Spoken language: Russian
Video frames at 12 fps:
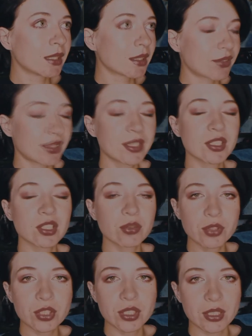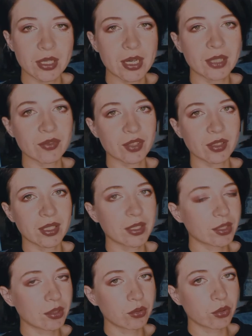На всякий случай я реально взяла
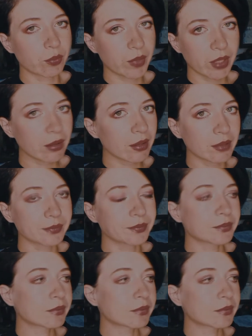эти документы.